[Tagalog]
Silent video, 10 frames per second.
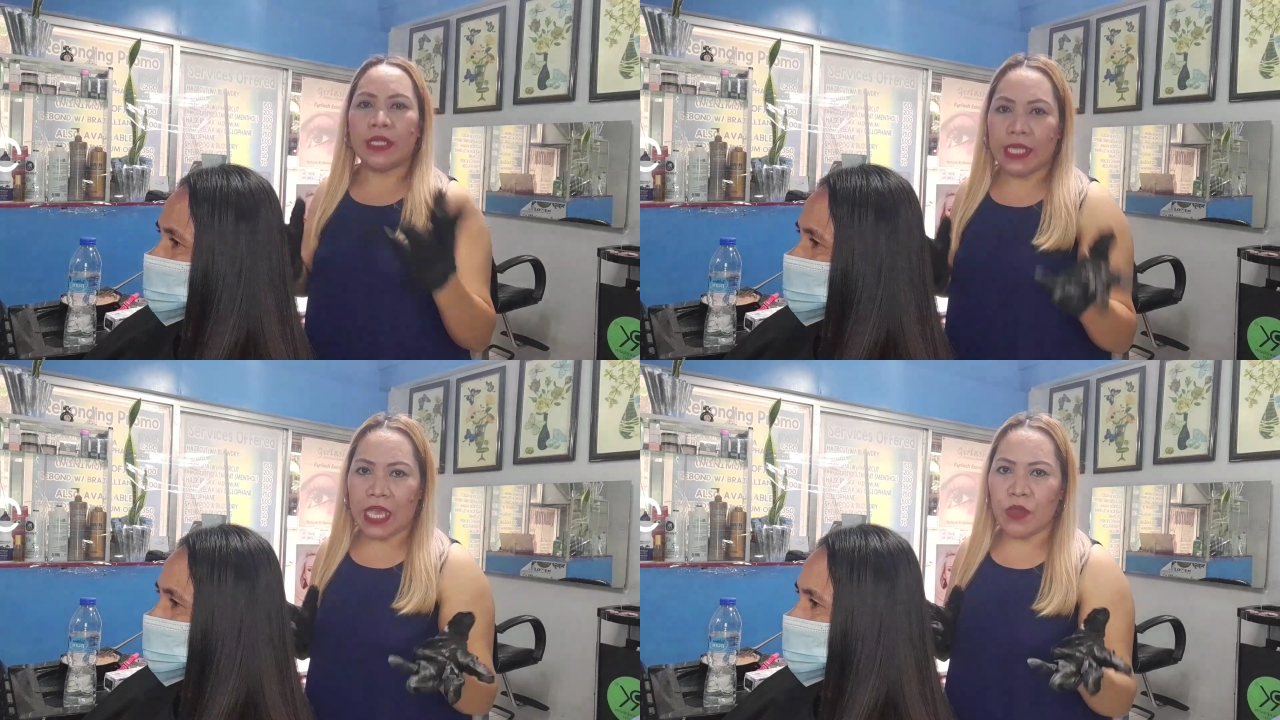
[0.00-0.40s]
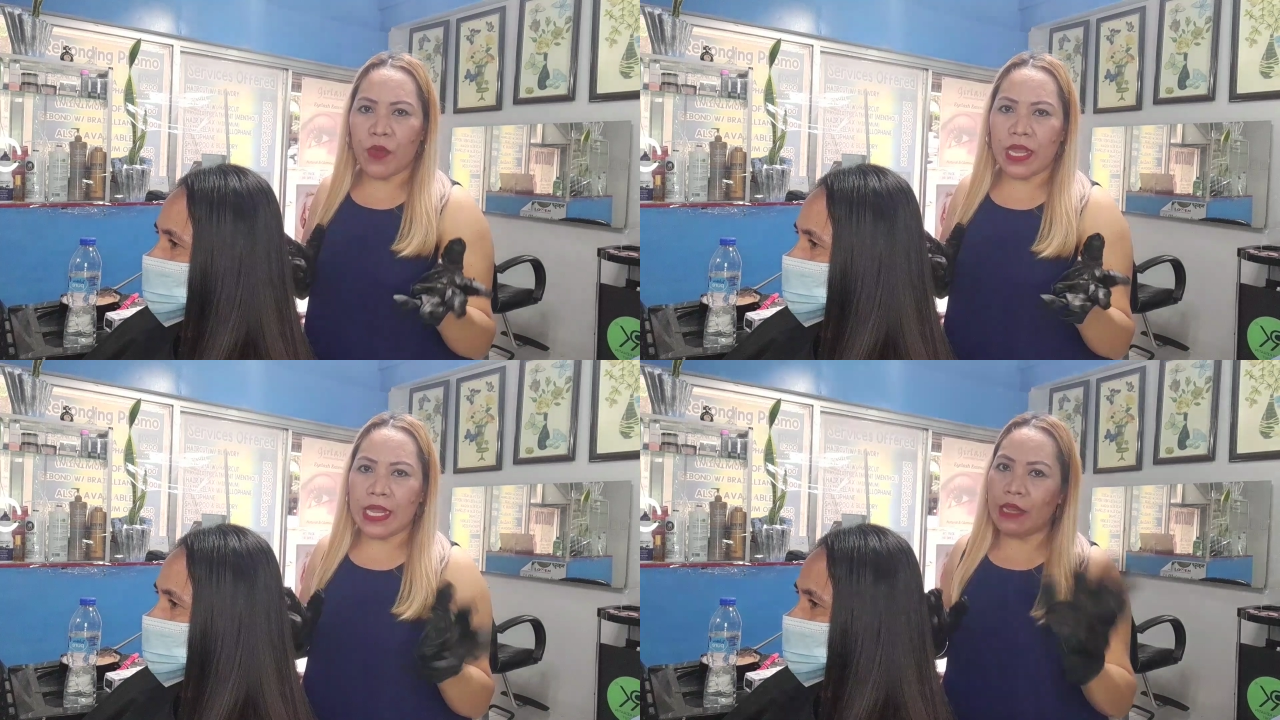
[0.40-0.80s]

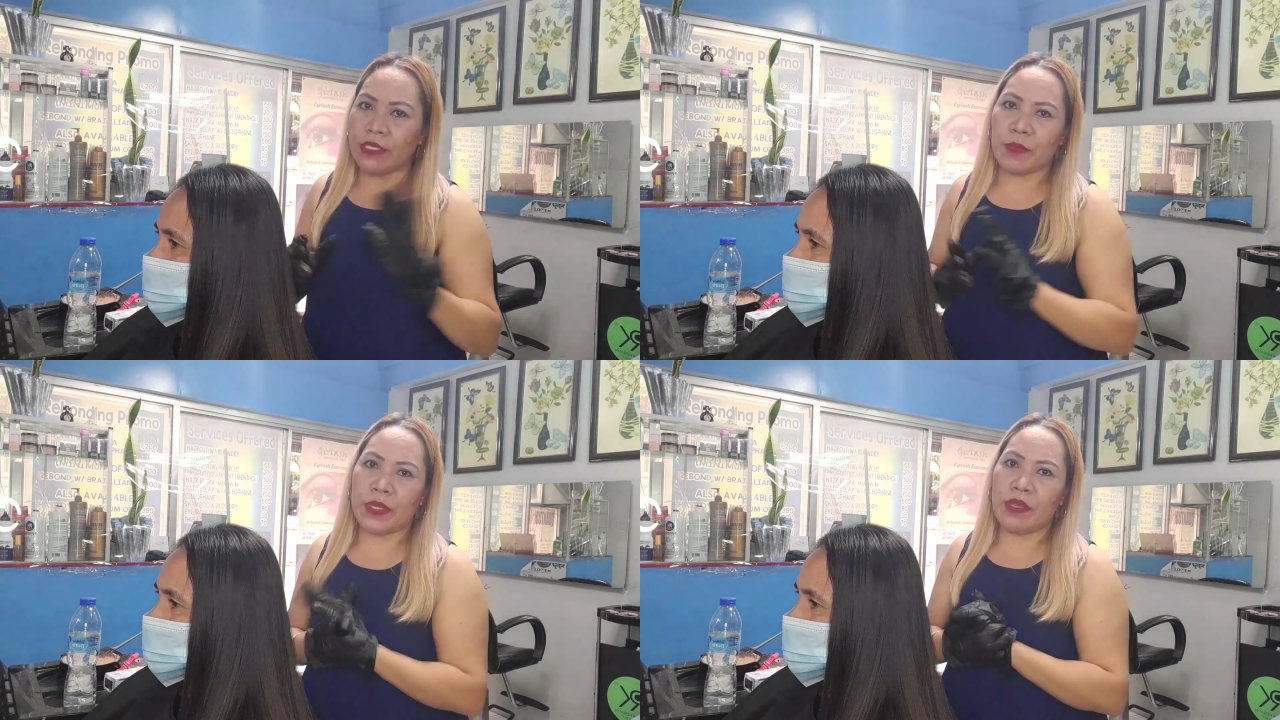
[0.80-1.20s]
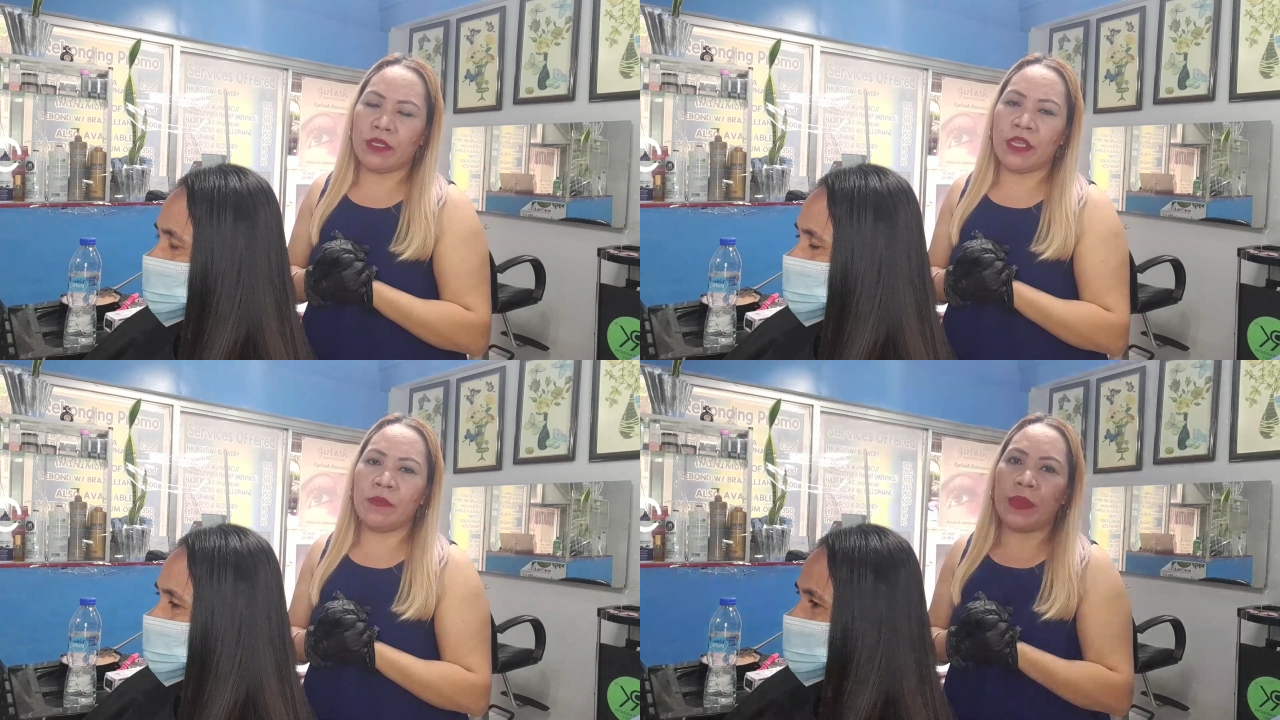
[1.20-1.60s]
mag-DIY, lalo sa panahon
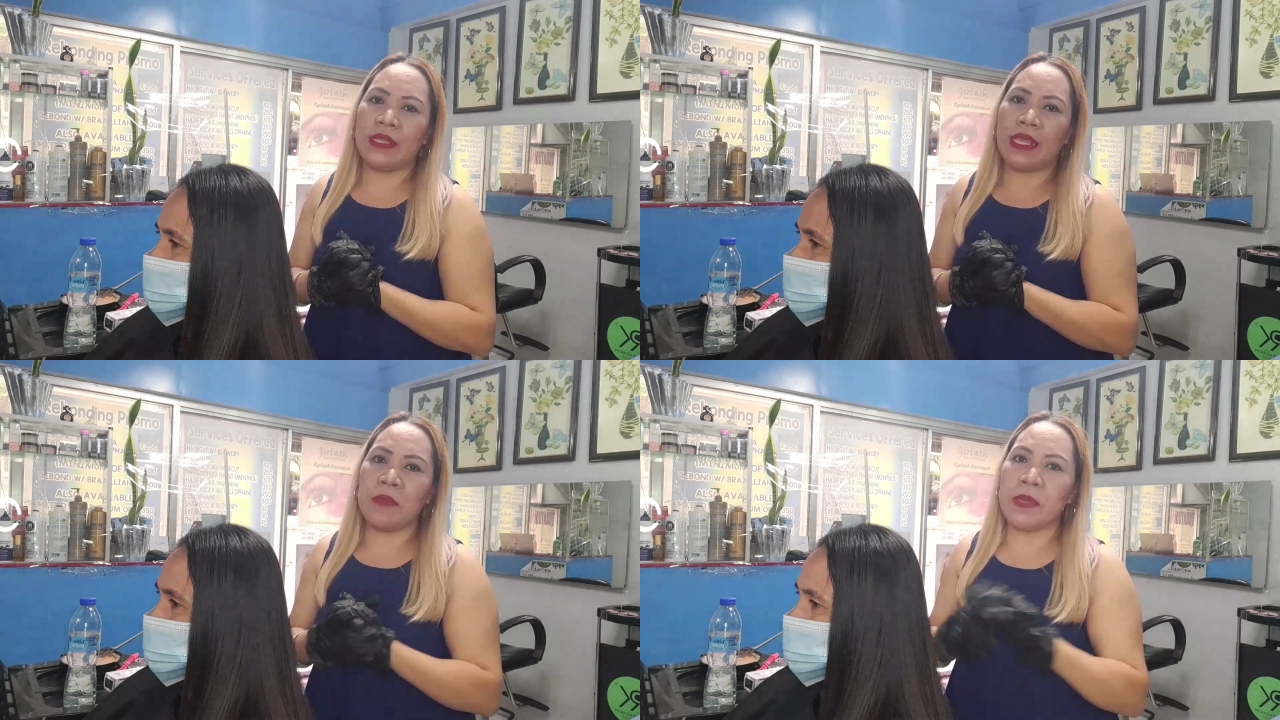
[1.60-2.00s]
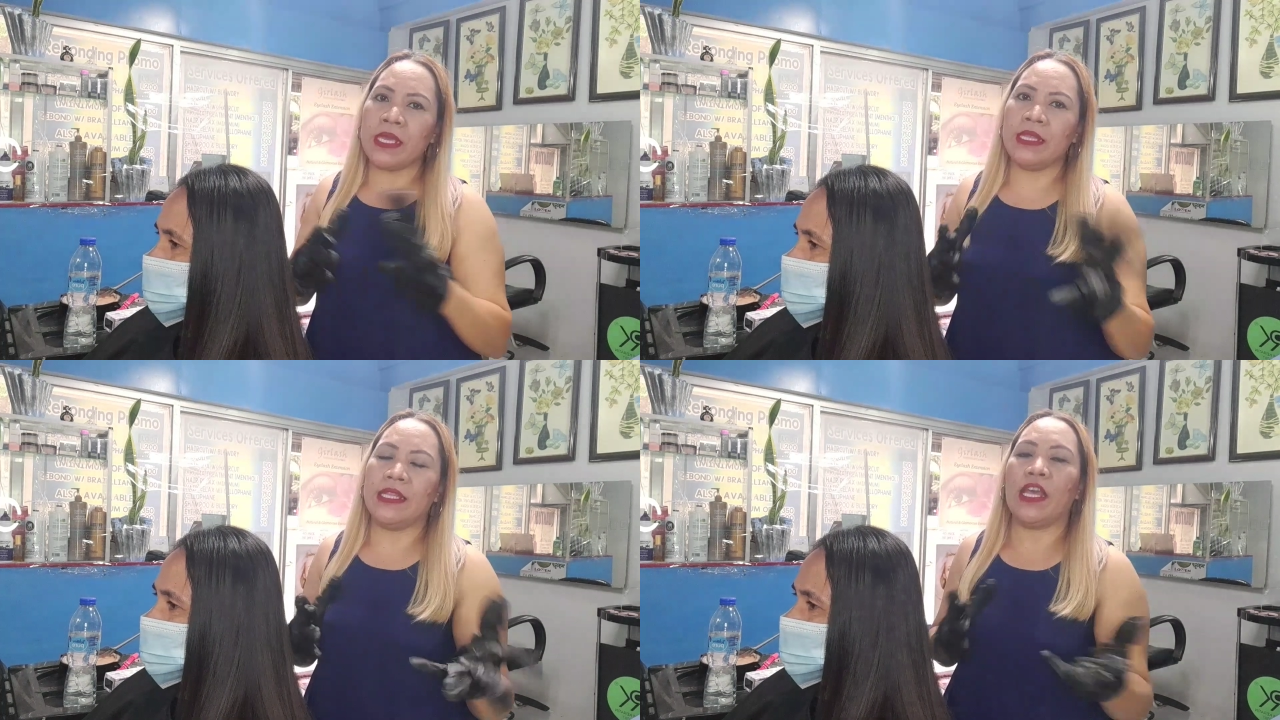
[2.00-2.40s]
ngayon, pandemic,
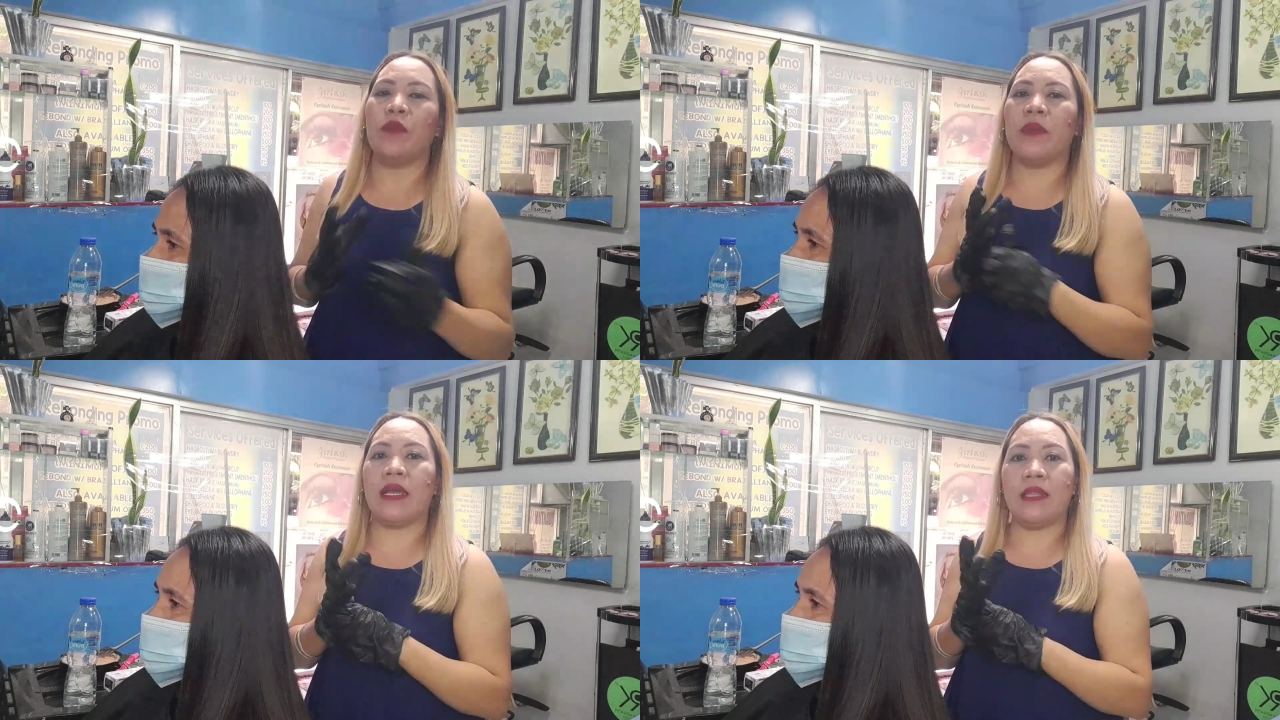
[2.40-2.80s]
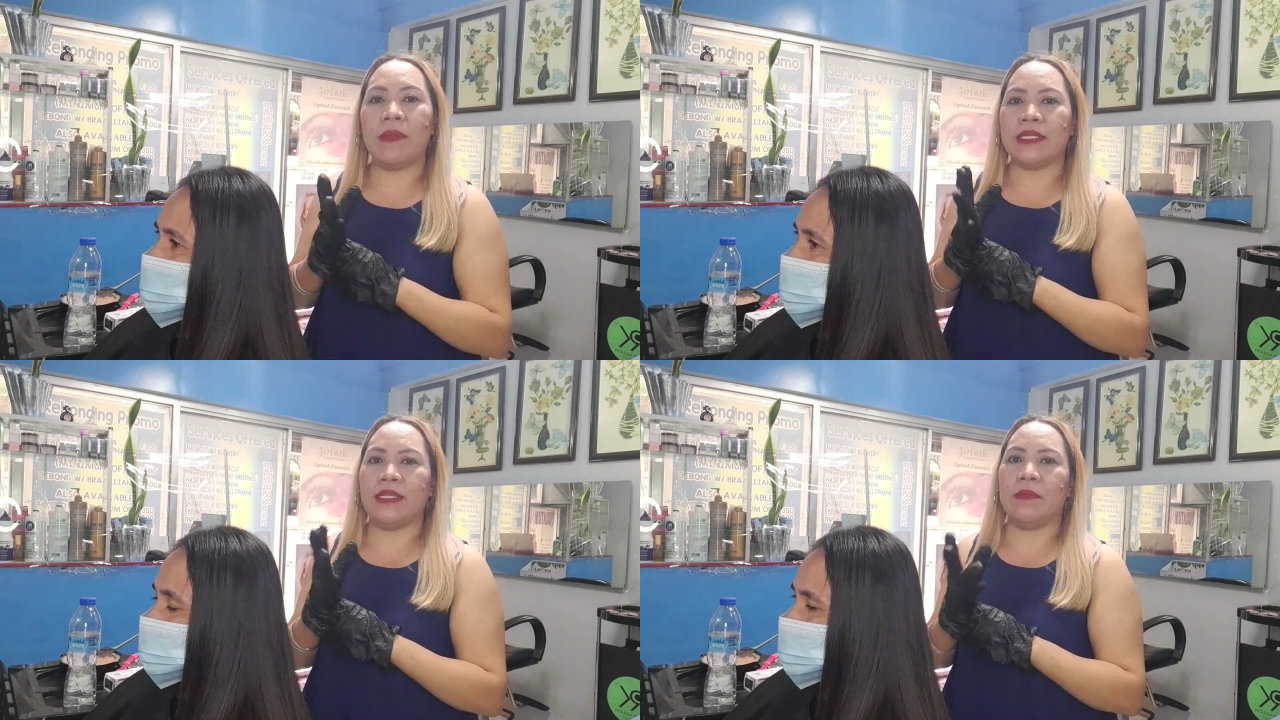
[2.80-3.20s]
hindi tayo
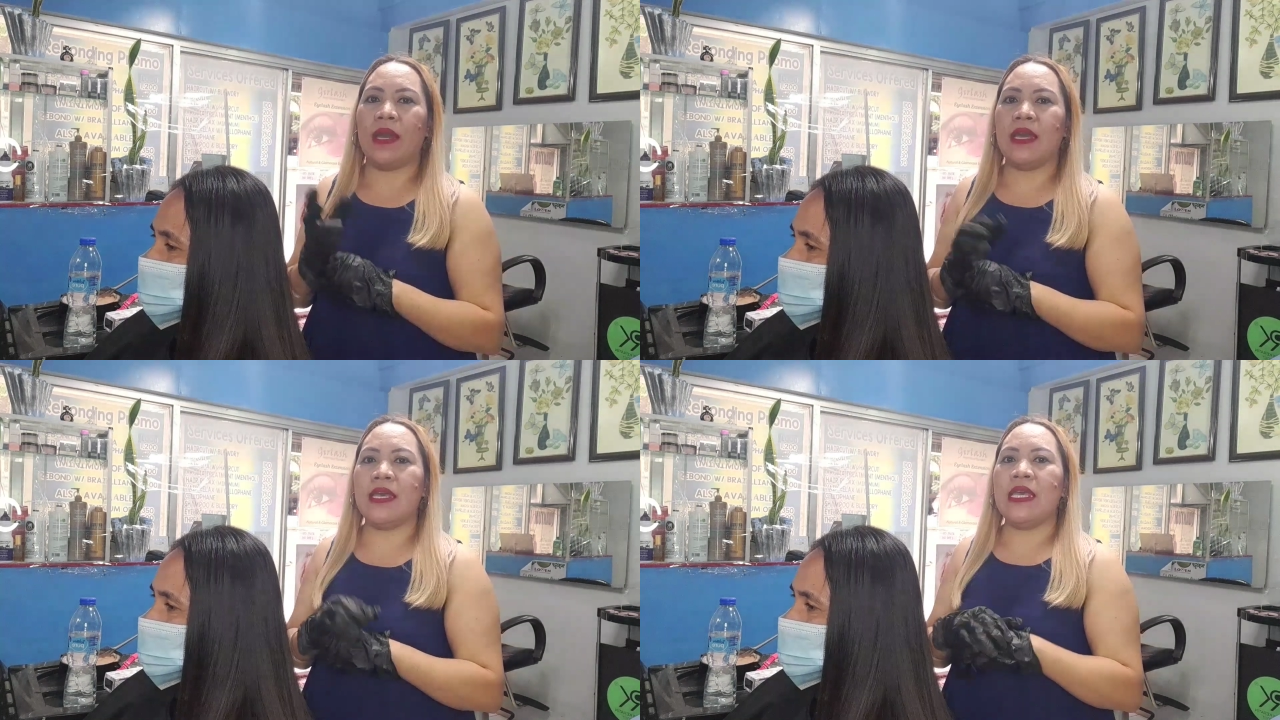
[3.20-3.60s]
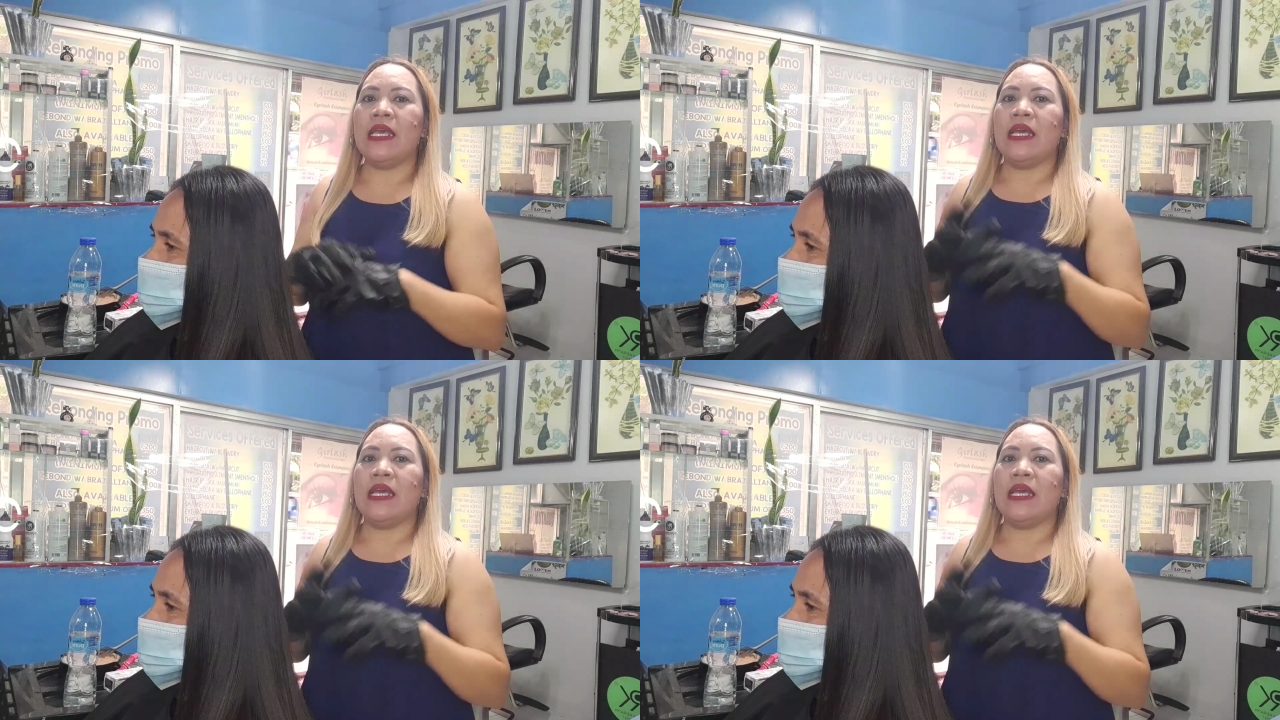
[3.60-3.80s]
makalabas, di ba?